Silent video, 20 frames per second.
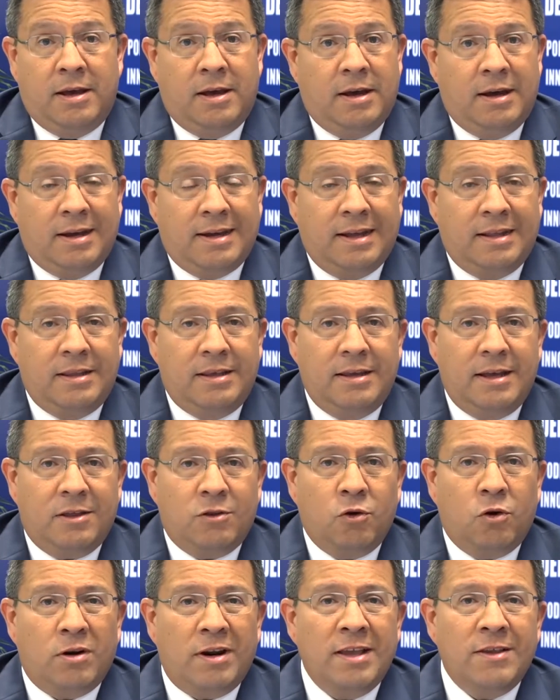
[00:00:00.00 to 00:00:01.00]
ah,
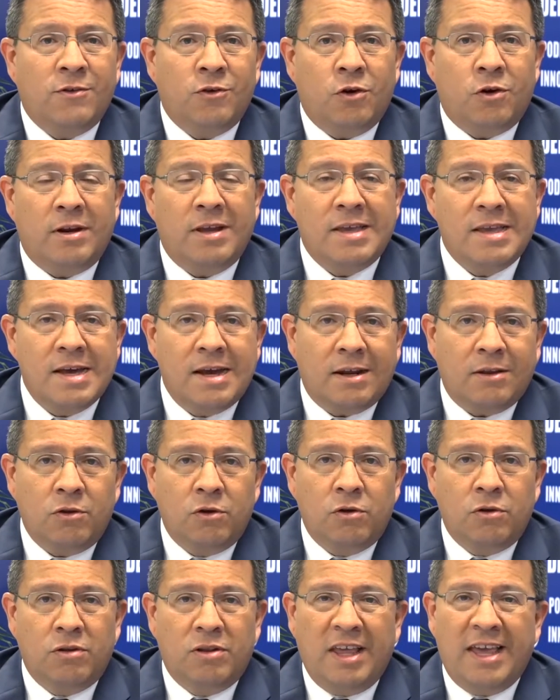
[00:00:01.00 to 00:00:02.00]
candidato Renzo
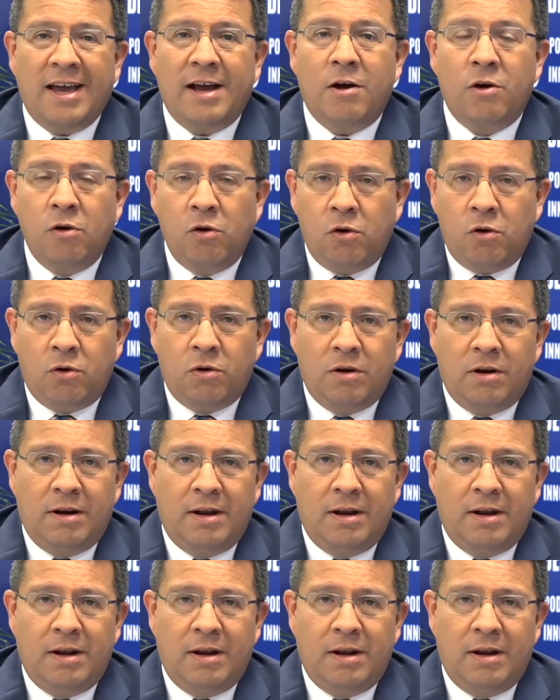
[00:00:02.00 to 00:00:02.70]
Rillardo dejó